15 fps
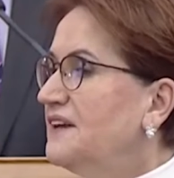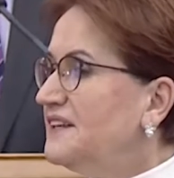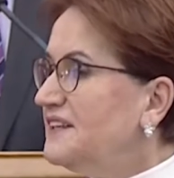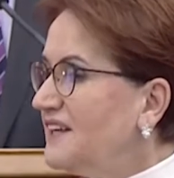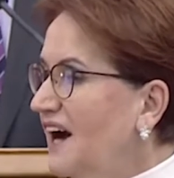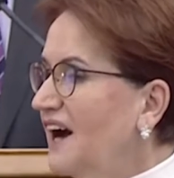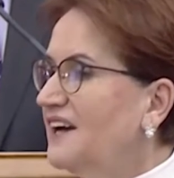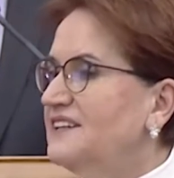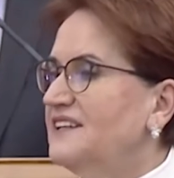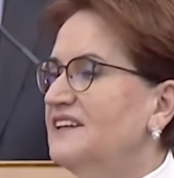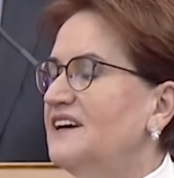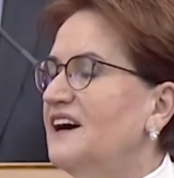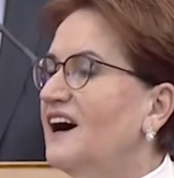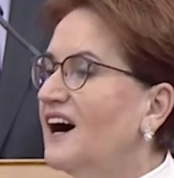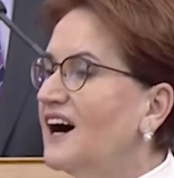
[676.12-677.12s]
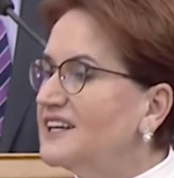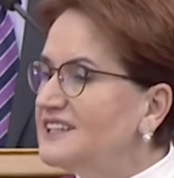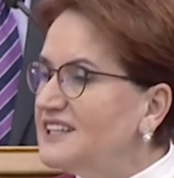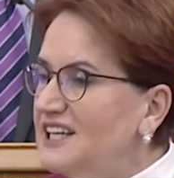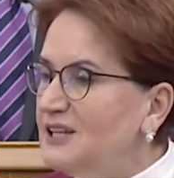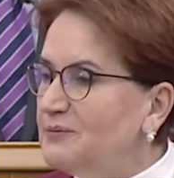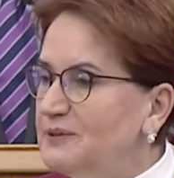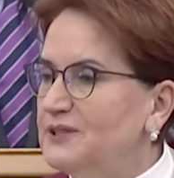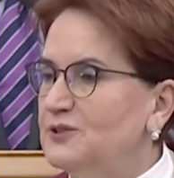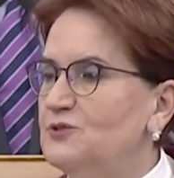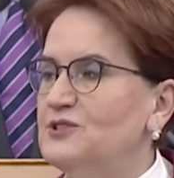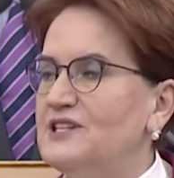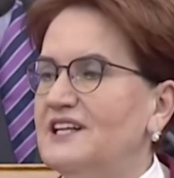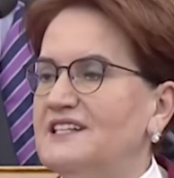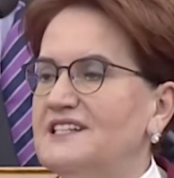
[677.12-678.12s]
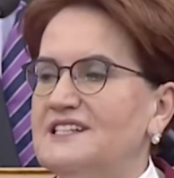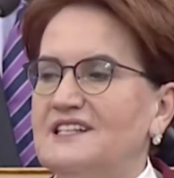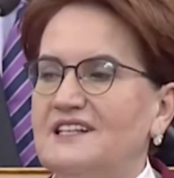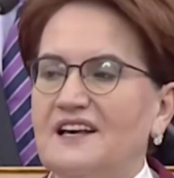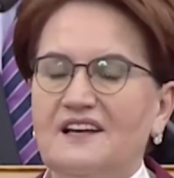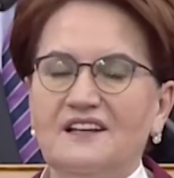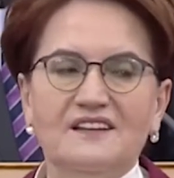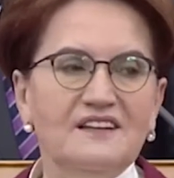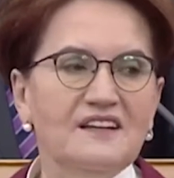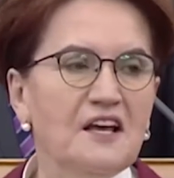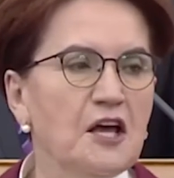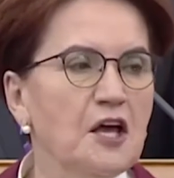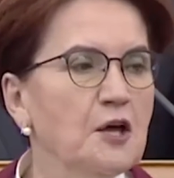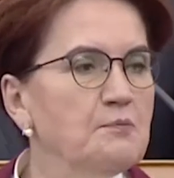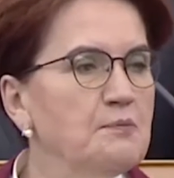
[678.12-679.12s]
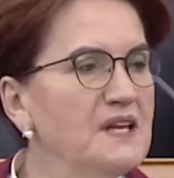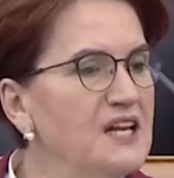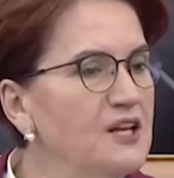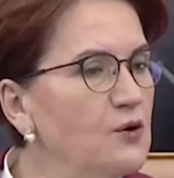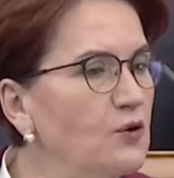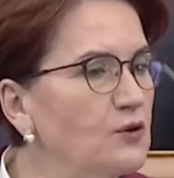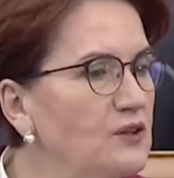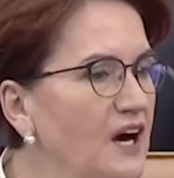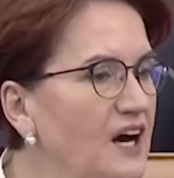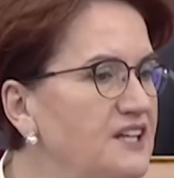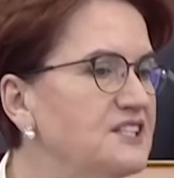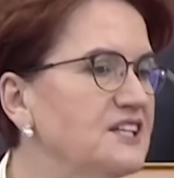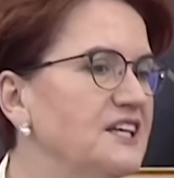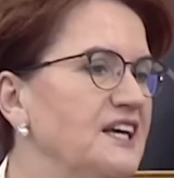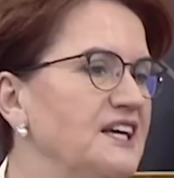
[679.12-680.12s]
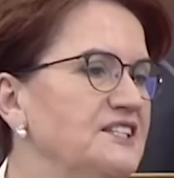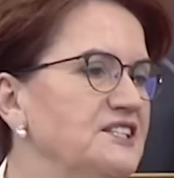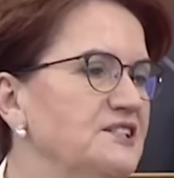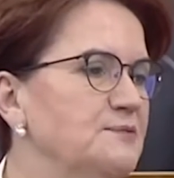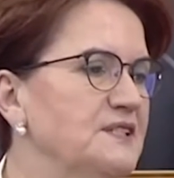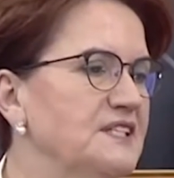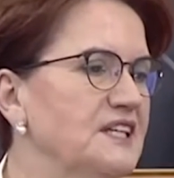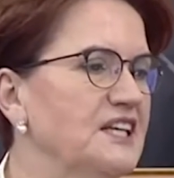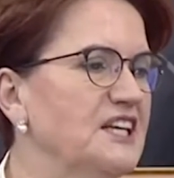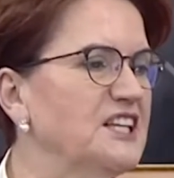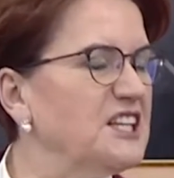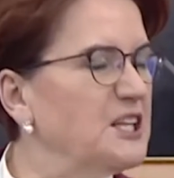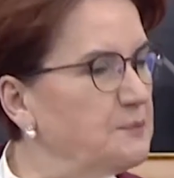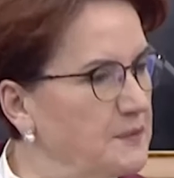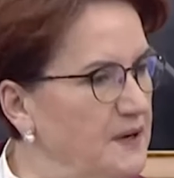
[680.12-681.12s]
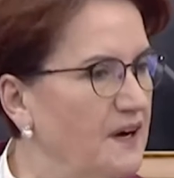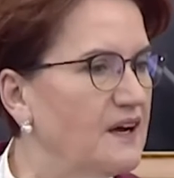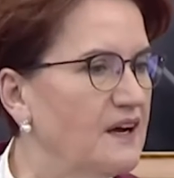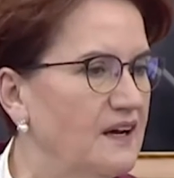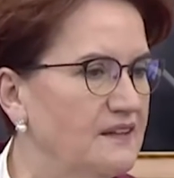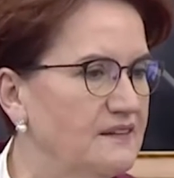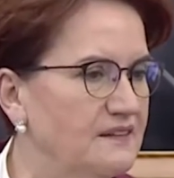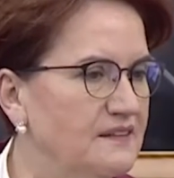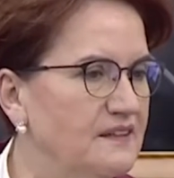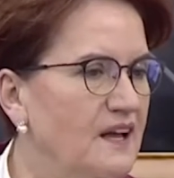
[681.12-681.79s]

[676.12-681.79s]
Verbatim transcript: Yani adil bir düzen isteyen, milyonlarca gencimizi itip kakan,